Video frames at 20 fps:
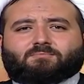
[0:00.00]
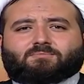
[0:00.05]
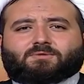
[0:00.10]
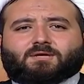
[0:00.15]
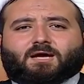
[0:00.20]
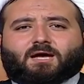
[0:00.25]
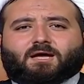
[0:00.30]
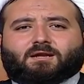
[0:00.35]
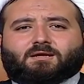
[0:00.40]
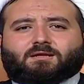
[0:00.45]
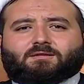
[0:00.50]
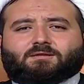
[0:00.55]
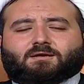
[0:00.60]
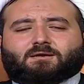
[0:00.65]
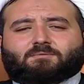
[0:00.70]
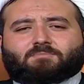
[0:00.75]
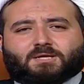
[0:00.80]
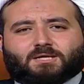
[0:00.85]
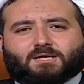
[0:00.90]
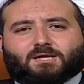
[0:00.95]
امتحاناتك
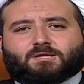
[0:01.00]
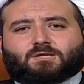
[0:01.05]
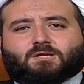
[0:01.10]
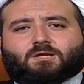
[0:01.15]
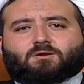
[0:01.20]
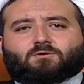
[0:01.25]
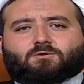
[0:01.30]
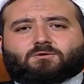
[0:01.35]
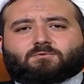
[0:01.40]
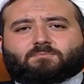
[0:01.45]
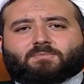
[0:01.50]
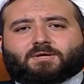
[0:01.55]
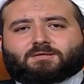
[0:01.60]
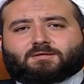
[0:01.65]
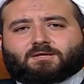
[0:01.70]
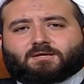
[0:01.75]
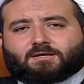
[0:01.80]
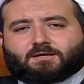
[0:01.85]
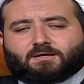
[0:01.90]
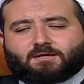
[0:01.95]
بكسر
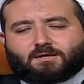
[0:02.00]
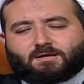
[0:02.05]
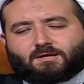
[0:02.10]
رتبتك